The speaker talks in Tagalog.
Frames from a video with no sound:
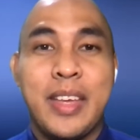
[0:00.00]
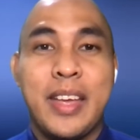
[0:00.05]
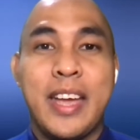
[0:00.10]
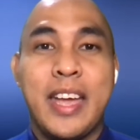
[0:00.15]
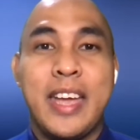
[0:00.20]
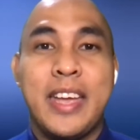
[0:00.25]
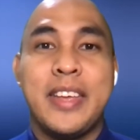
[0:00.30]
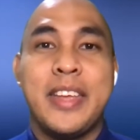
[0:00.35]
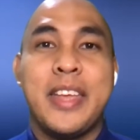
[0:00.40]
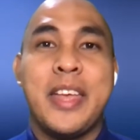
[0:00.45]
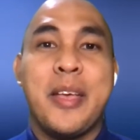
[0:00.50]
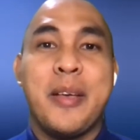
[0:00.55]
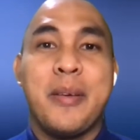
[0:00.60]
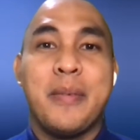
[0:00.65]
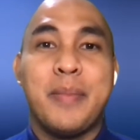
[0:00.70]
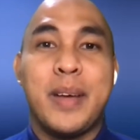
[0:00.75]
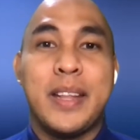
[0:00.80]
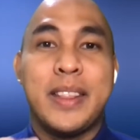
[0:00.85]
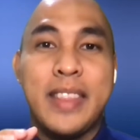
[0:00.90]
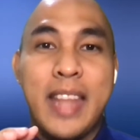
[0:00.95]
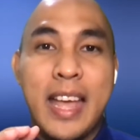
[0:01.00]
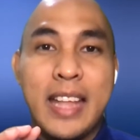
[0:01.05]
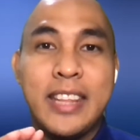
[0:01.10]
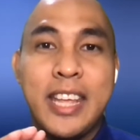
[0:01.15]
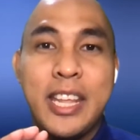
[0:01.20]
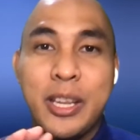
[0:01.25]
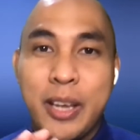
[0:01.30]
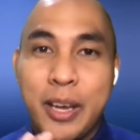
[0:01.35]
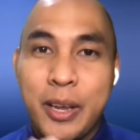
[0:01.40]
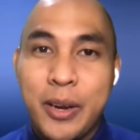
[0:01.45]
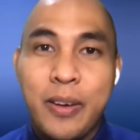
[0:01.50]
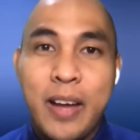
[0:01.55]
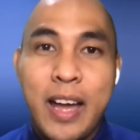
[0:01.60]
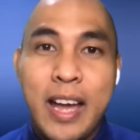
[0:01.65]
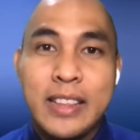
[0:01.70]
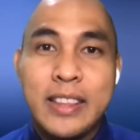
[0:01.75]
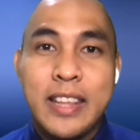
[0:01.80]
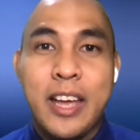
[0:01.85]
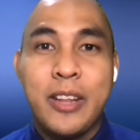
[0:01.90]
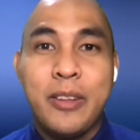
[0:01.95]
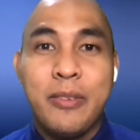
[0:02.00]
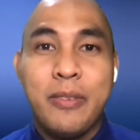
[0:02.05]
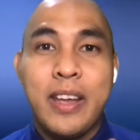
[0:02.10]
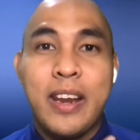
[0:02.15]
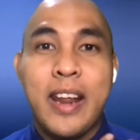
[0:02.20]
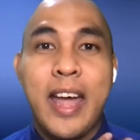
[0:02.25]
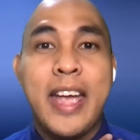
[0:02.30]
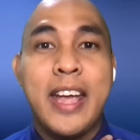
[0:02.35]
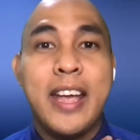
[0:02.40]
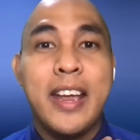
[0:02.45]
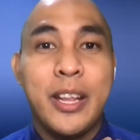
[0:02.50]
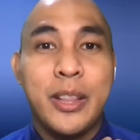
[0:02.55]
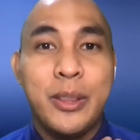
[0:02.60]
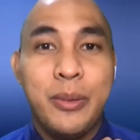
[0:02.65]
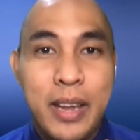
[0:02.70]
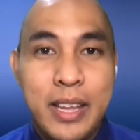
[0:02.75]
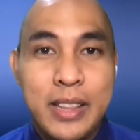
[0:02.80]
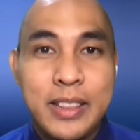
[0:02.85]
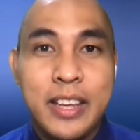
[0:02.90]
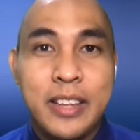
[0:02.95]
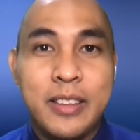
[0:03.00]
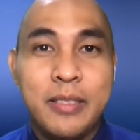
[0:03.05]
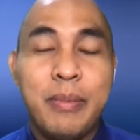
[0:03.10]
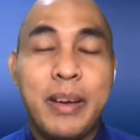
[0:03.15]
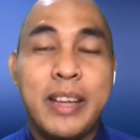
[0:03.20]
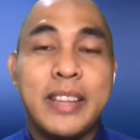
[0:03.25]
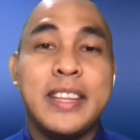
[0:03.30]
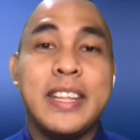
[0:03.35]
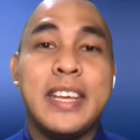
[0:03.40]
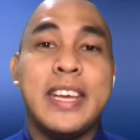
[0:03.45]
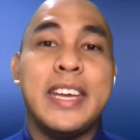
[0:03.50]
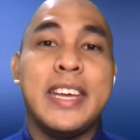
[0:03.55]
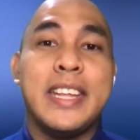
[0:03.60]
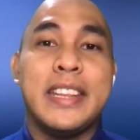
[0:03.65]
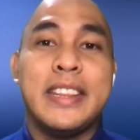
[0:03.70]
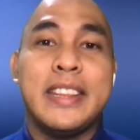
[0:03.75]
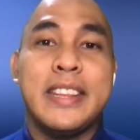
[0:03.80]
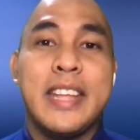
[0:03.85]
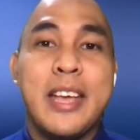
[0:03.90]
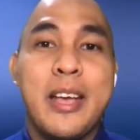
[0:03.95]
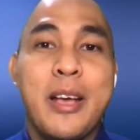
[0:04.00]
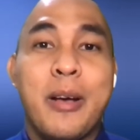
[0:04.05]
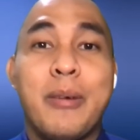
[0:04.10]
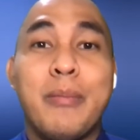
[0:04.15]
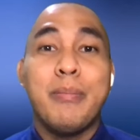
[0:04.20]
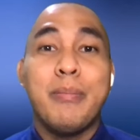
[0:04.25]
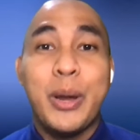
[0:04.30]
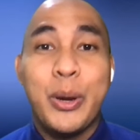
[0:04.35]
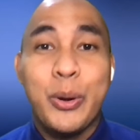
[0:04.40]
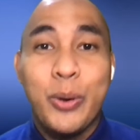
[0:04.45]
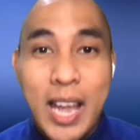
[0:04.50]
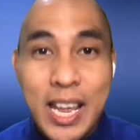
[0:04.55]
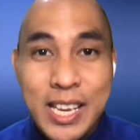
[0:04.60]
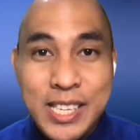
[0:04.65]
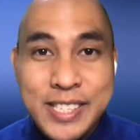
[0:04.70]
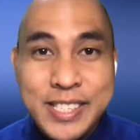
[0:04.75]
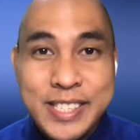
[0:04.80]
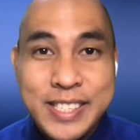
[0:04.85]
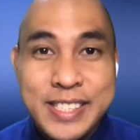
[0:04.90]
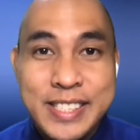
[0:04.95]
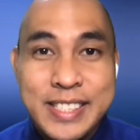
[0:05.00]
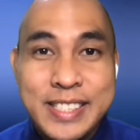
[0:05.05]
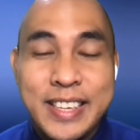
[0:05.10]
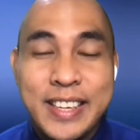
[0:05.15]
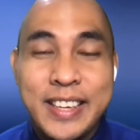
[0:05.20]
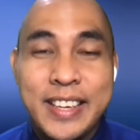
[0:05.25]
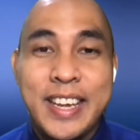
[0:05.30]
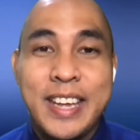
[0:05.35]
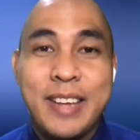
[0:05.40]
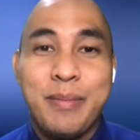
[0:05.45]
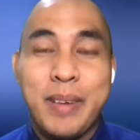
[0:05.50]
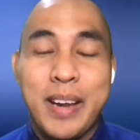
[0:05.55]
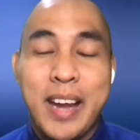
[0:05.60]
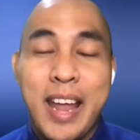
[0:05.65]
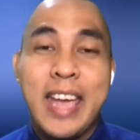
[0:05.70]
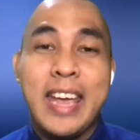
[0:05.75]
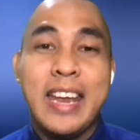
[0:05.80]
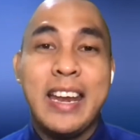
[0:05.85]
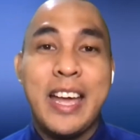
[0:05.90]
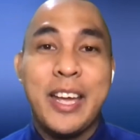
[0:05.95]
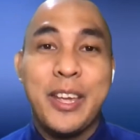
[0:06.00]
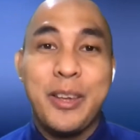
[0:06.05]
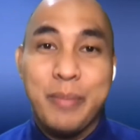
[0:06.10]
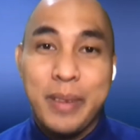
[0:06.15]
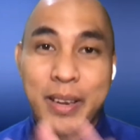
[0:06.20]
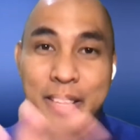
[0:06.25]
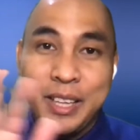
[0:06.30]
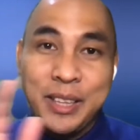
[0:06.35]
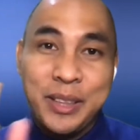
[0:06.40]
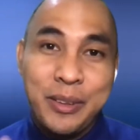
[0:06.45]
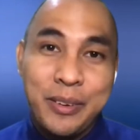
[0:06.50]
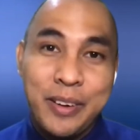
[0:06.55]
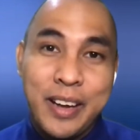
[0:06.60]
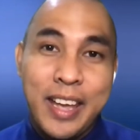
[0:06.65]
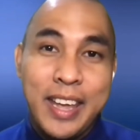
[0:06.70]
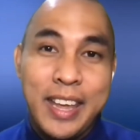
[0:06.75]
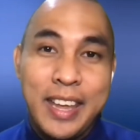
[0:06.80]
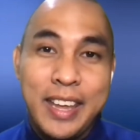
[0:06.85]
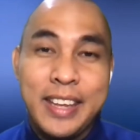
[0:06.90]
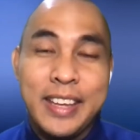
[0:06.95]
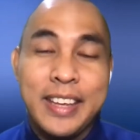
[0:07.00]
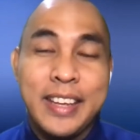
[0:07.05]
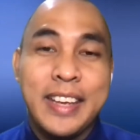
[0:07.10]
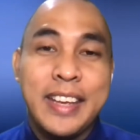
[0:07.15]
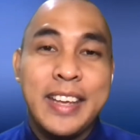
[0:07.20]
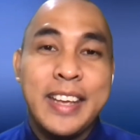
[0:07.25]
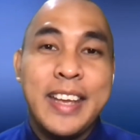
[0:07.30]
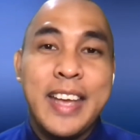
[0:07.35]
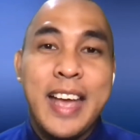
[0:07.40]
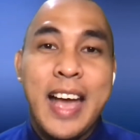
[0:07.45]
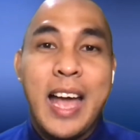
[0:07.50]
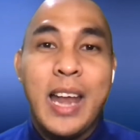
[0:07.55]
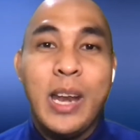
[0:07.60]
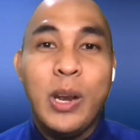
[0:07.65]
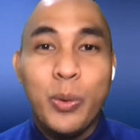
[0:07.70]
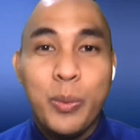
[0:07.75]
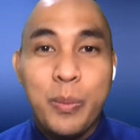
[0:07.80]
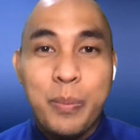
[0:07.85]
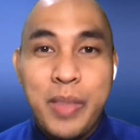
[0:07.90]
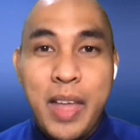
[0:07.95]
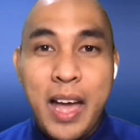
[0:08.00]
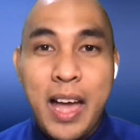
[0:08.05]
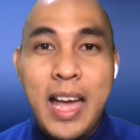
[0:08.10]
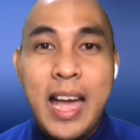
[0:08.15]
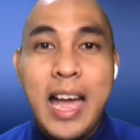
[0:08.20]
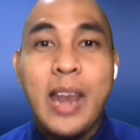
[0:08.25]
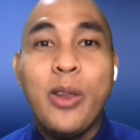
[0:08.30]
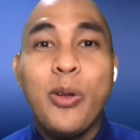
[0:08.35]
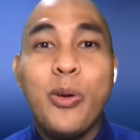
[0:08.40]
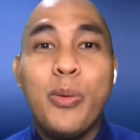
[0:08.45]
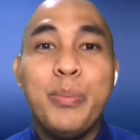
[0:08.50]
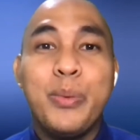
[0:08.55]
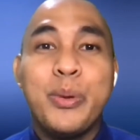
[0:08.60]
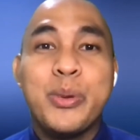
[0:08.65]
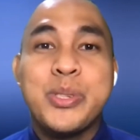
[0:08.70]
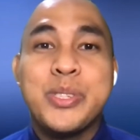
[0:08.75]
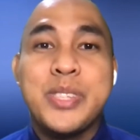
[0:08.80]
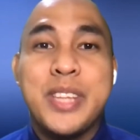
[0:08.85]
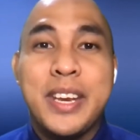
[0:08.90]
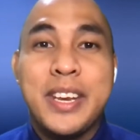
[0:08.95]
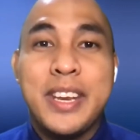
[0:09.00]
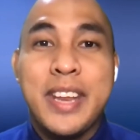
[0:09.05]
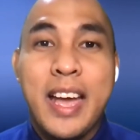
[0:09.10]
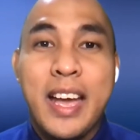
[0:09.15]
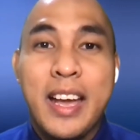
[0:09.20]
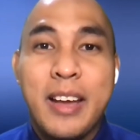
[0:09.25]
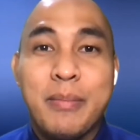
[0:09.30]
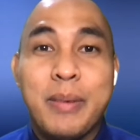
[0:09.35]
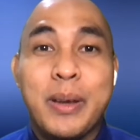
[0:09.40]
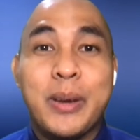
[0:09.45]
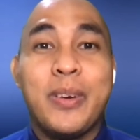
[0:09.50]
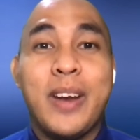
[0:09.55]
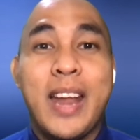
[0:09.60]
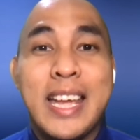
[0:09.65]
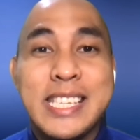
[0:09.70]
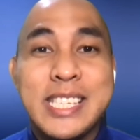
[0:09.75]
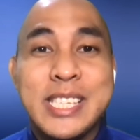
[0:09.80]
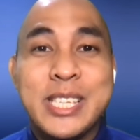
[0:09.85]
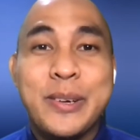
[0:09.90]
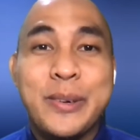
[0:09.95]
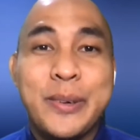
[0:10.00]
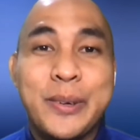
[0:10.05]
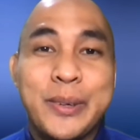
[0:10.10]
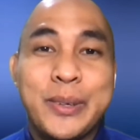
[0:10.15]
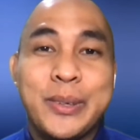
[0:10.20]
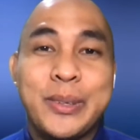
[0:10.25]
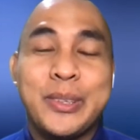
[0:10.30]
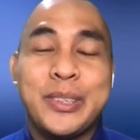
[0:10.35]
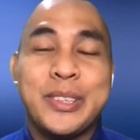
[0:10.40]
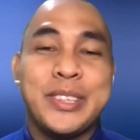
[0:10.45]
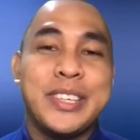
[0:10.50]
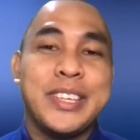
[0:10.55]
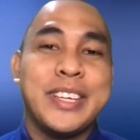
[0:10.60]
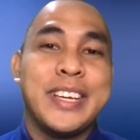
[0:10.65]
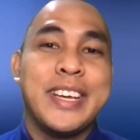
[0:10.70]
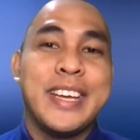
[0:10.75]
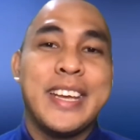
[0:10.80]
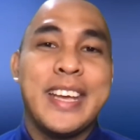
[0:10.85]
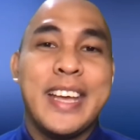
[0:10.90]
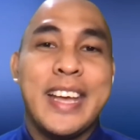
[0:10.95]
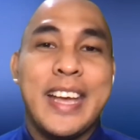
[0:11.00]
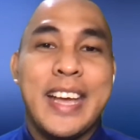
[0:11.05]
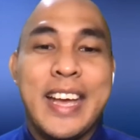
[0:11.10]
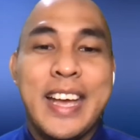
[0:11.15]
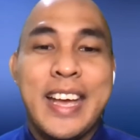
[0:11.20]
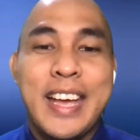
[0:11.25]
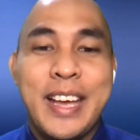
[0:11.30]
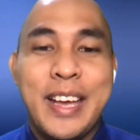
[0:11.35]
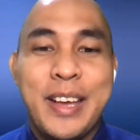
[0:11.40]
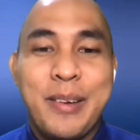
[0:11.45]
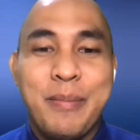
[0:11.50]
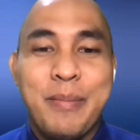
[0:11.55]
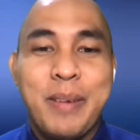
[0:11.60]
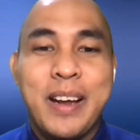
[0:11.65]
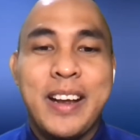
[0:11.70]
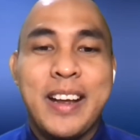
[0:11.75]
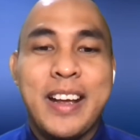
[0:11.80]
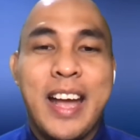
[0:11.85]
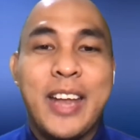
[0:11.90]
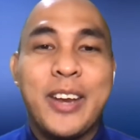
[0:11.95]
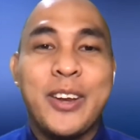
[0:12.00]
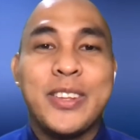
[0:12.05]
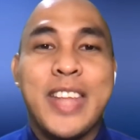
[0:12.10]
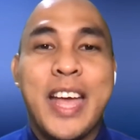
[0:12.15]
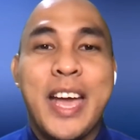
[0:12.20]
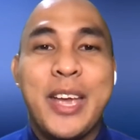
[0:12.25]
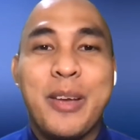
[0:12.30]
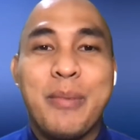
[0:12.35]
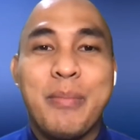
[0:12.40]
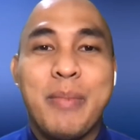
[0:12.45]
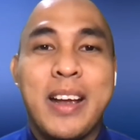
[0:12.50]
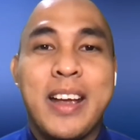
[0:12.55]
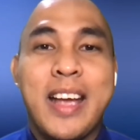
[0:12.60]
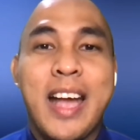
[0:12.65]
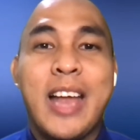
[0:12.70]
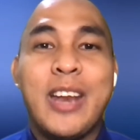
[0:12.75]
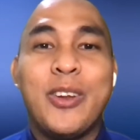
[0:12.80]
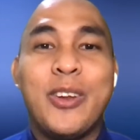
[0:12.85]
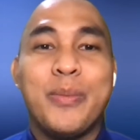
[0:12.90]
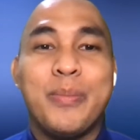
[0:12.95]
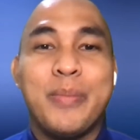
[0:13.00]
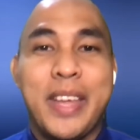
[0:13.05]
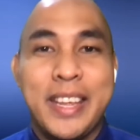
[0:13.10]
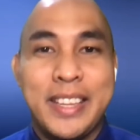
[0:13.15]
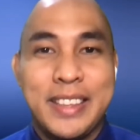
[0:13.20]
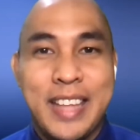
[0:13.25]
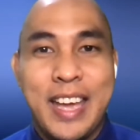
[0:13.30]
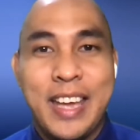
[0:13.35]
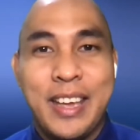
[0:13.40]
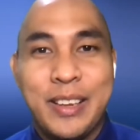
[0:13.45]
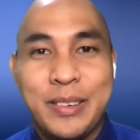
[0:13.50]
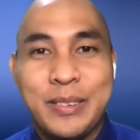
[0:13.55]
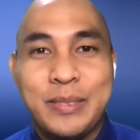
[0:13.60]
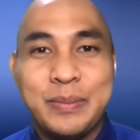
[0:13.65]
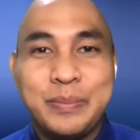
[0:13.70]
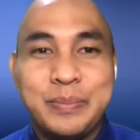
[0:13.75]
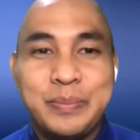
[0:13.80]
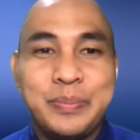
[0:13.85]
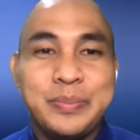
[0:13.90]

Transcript: Okay? But not in Karuhatan where I graduated, but in Marulas. Okay? Marahil lang iba rito ay alumna, alumnus din ng Marulas. So, uh, ah, mag, ano tayo, magka-alumni tayo.